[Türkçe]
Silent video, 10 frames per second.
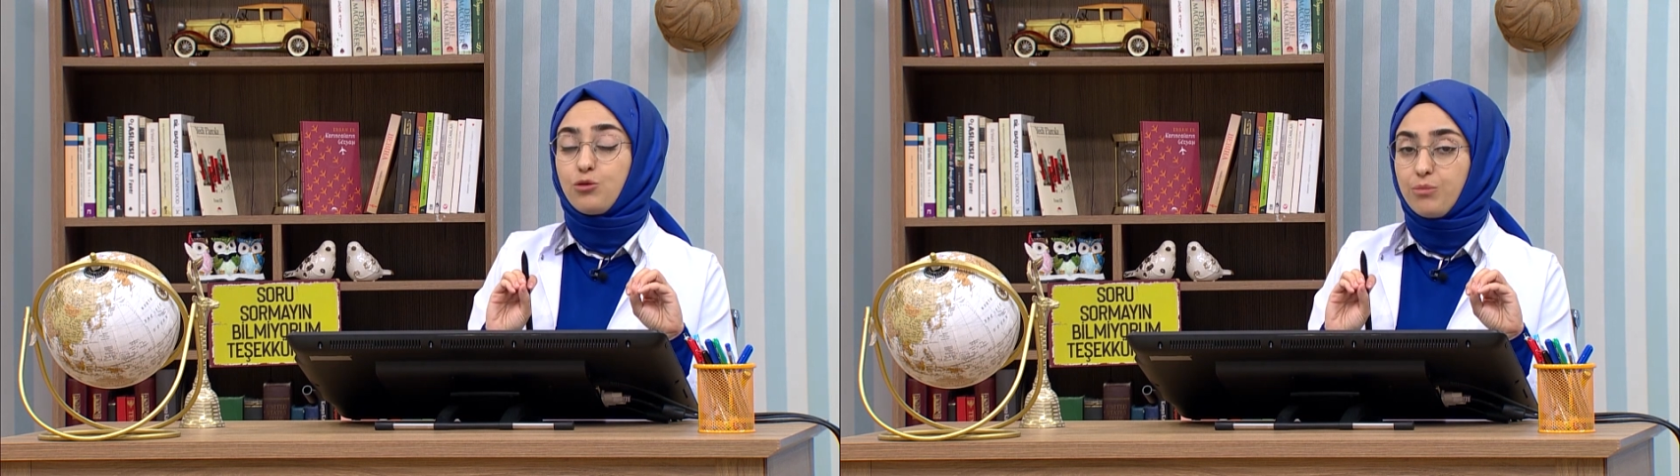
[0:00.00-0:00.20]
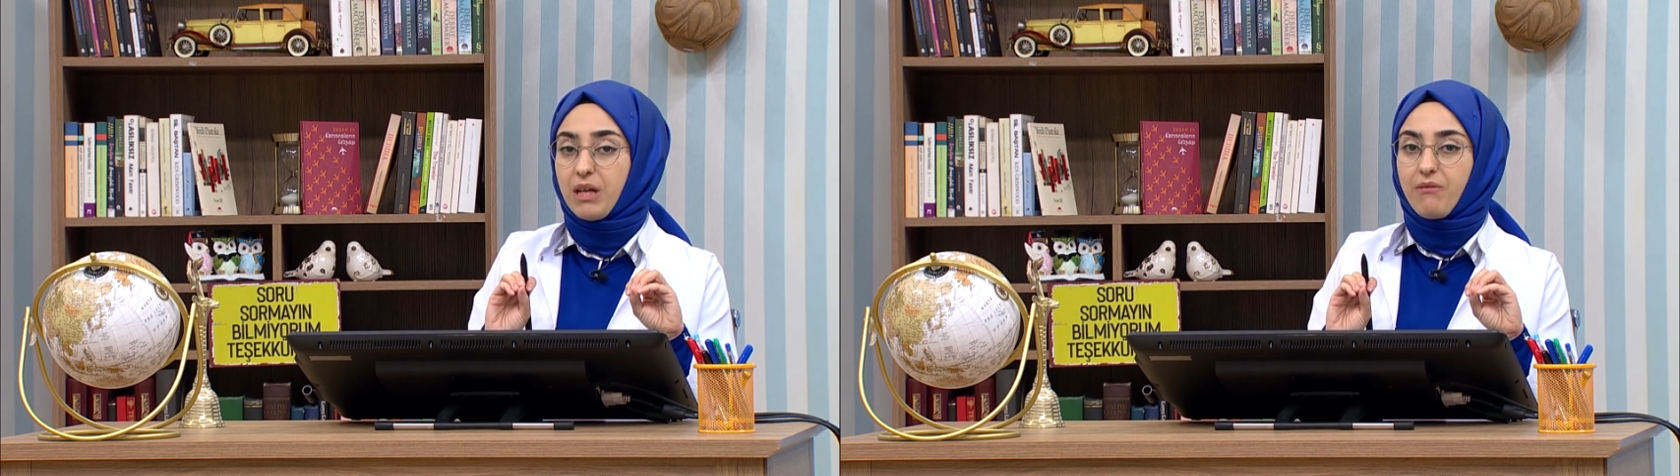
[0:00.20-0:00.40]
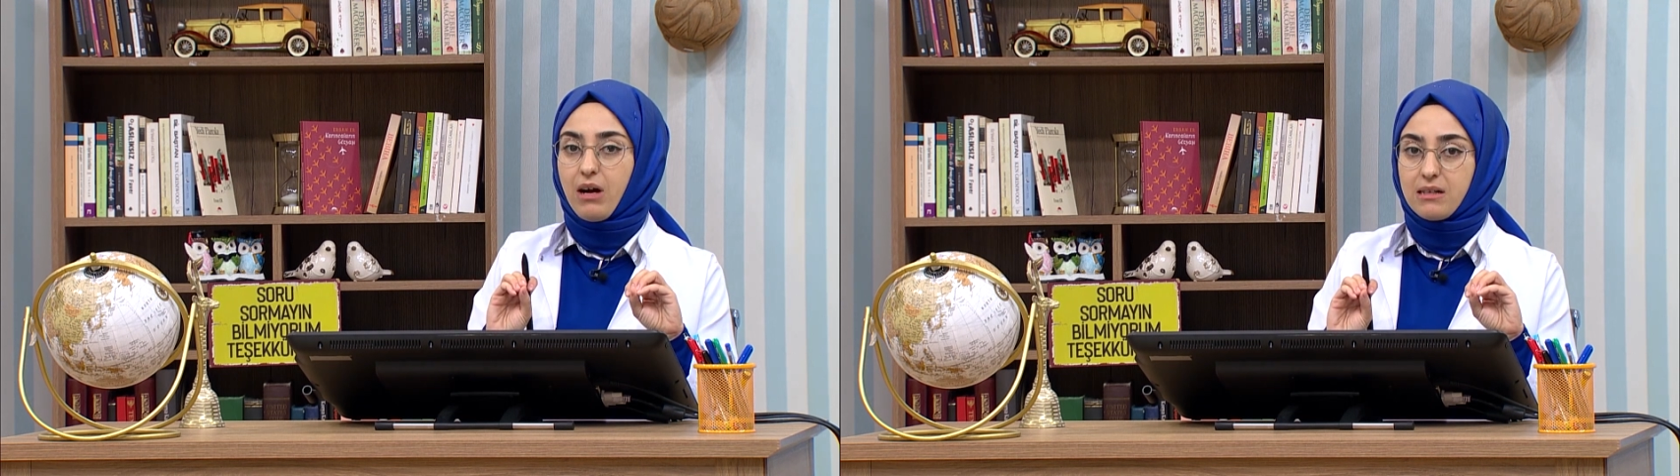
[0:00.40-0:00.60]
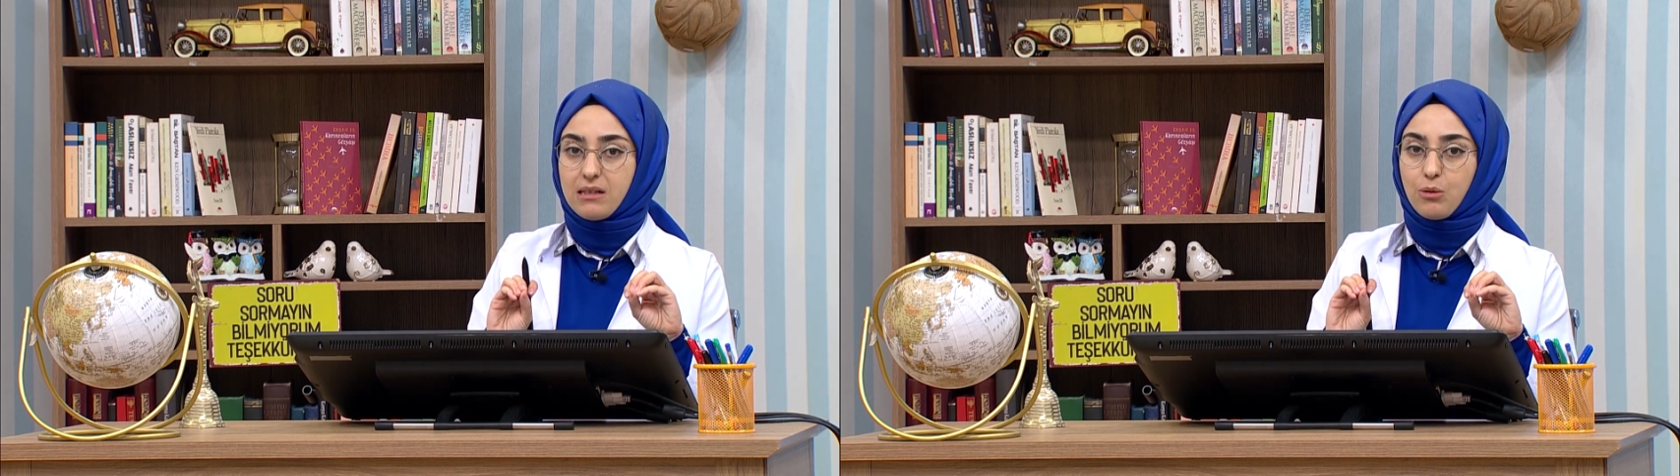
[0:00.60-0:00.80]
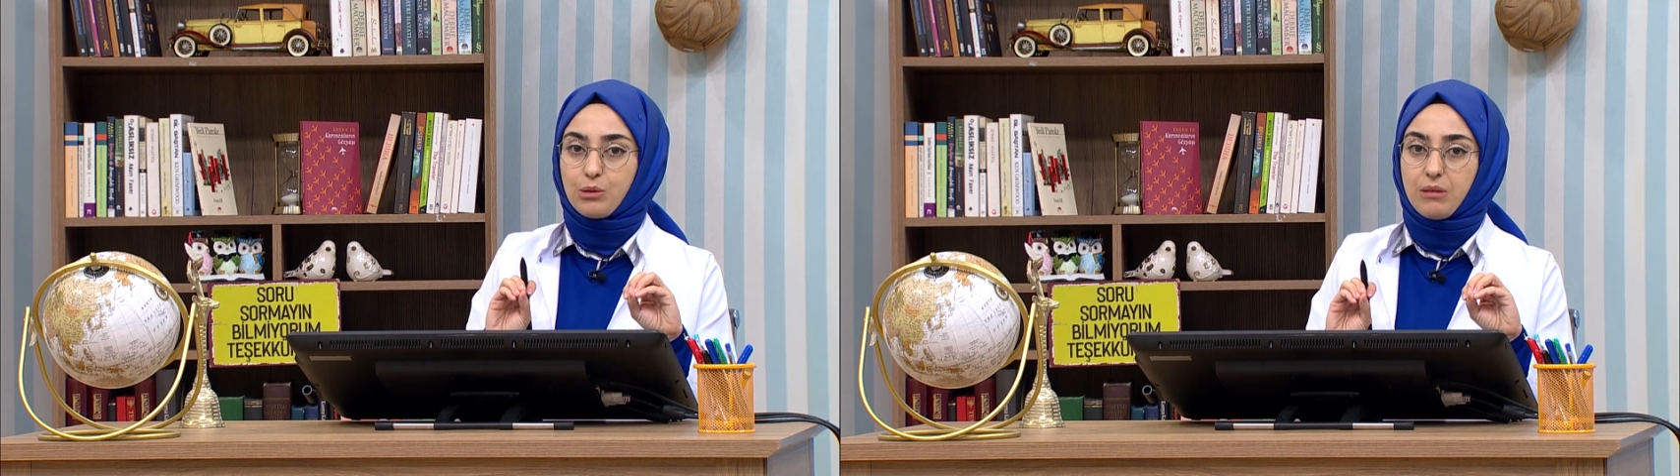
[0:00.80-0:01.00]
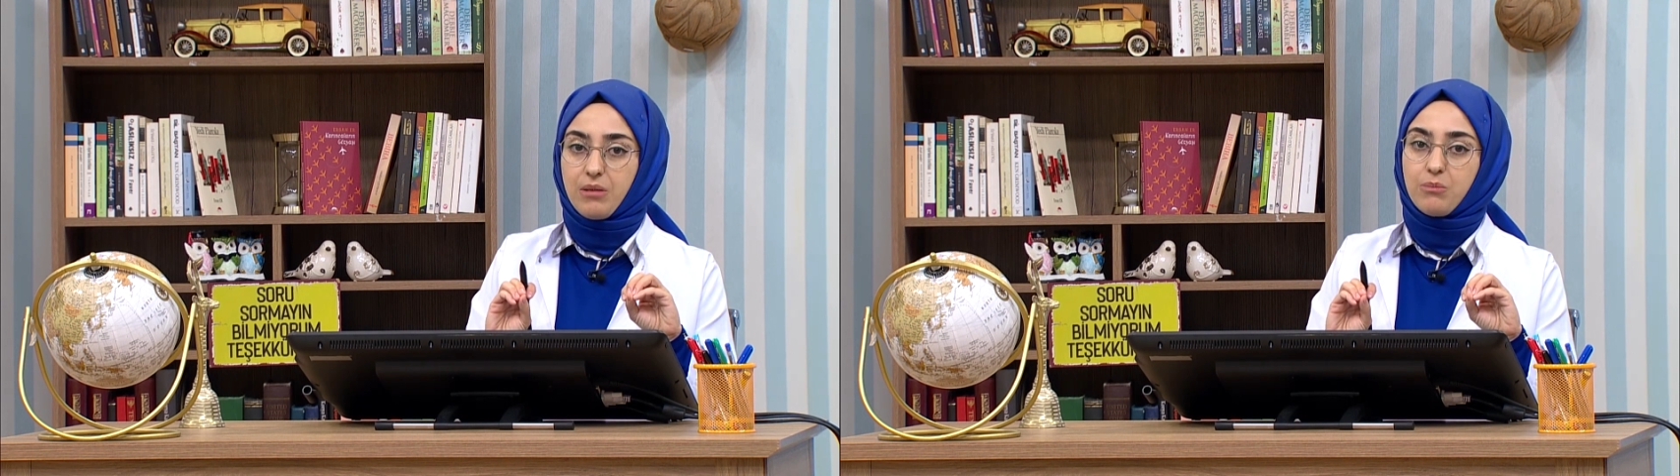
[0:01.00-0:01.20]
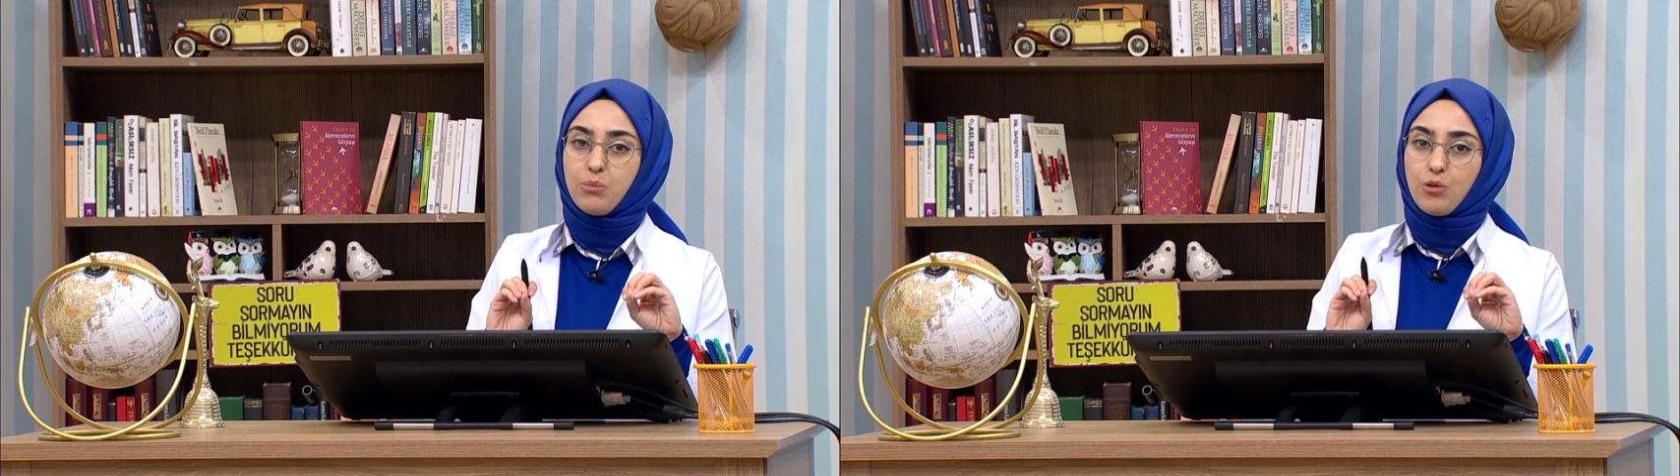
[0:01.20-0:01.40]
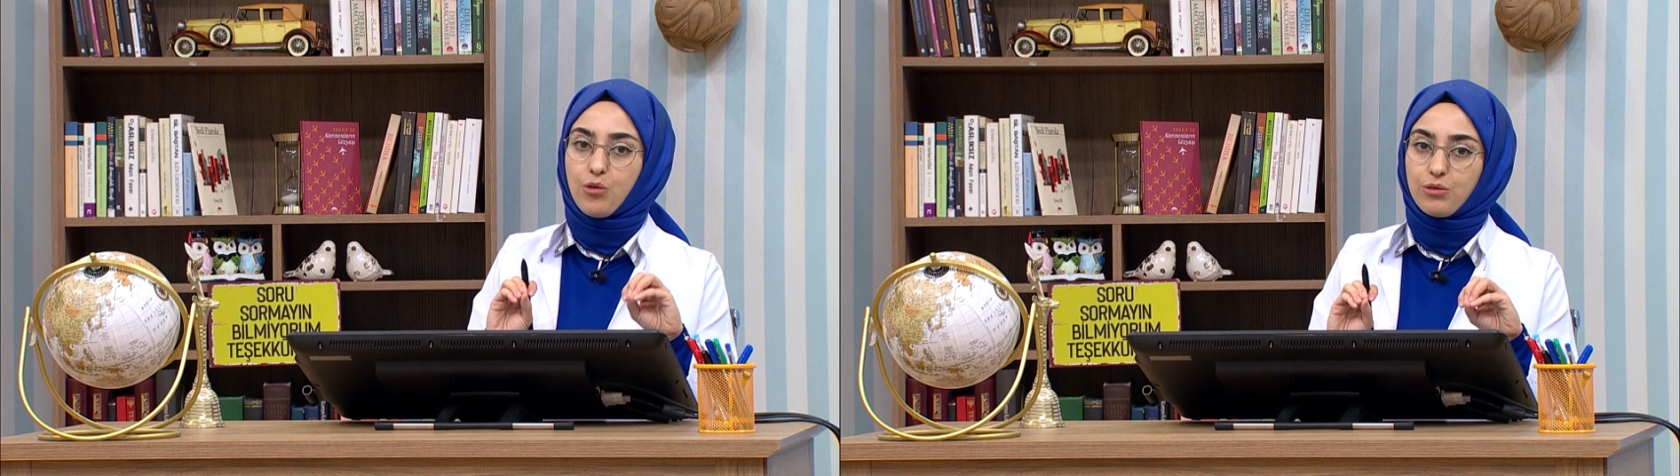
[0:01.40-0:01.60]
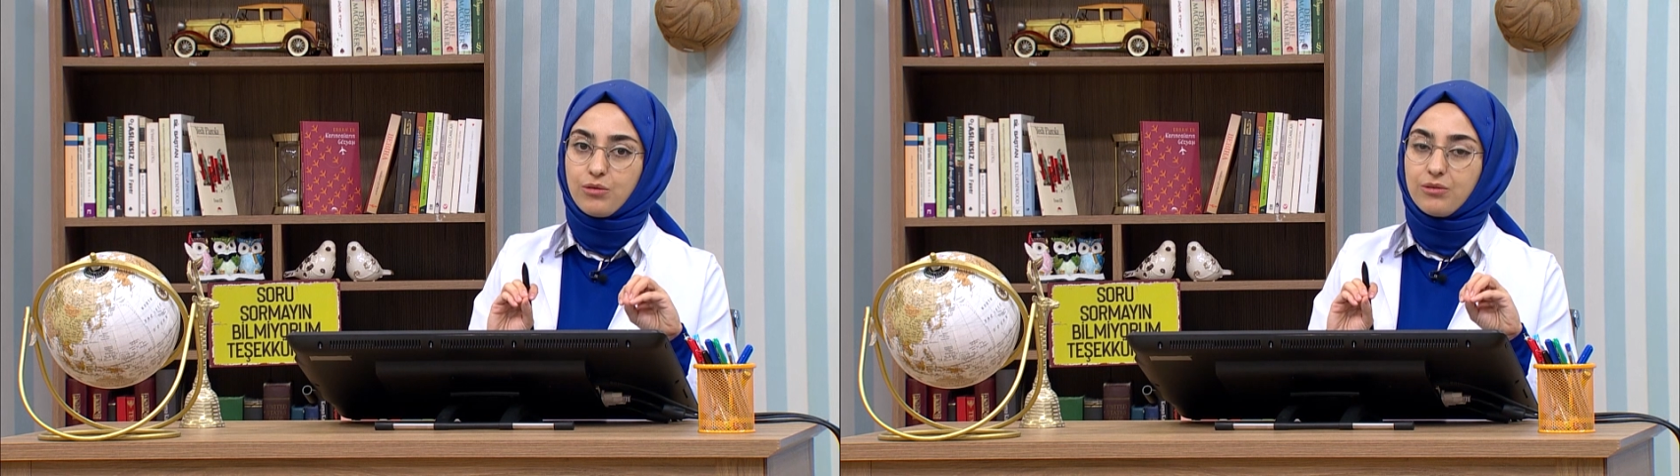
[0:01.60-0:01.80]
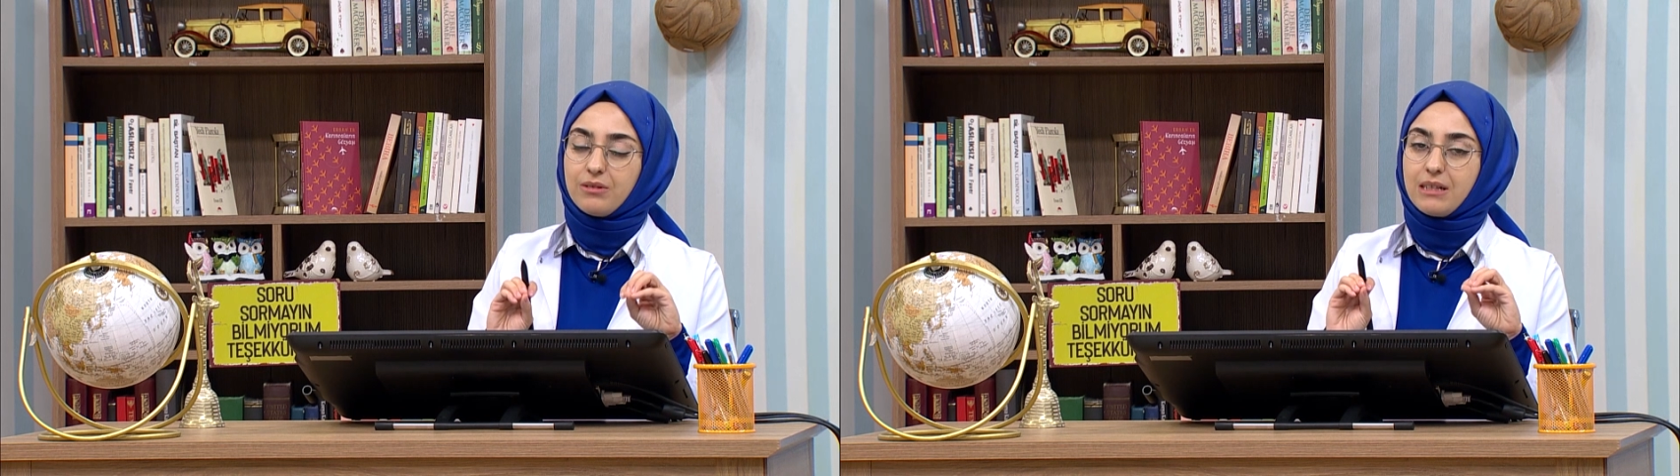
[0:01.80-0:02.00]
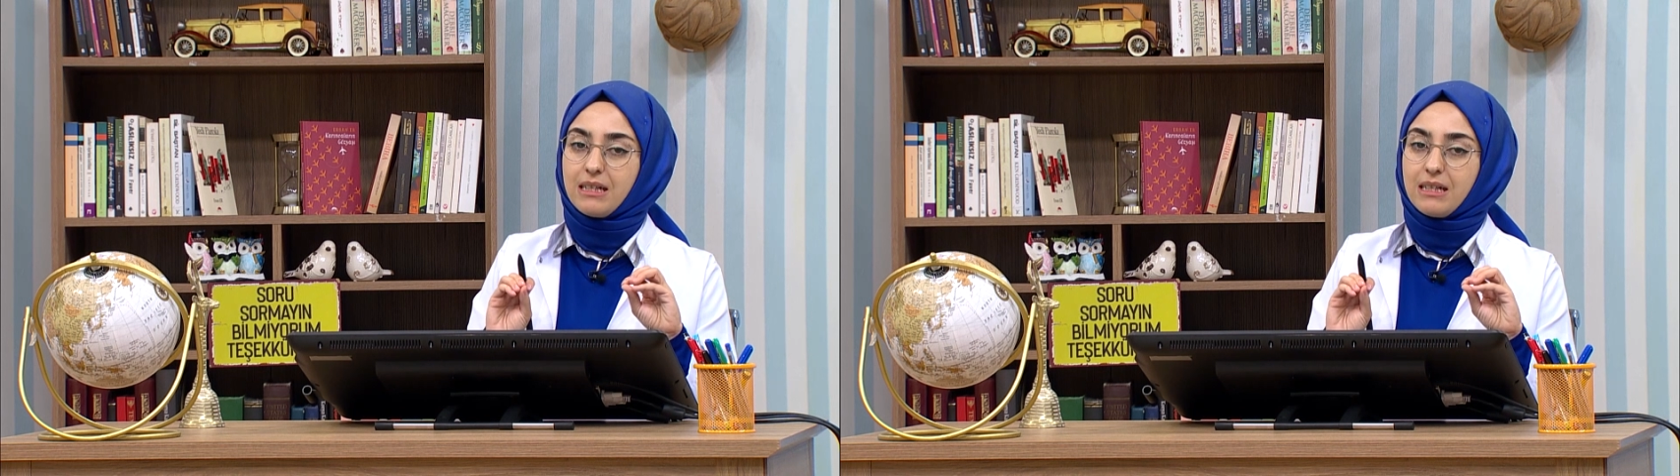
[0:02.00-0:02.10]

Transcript: cümle varsa o zaman bu konunun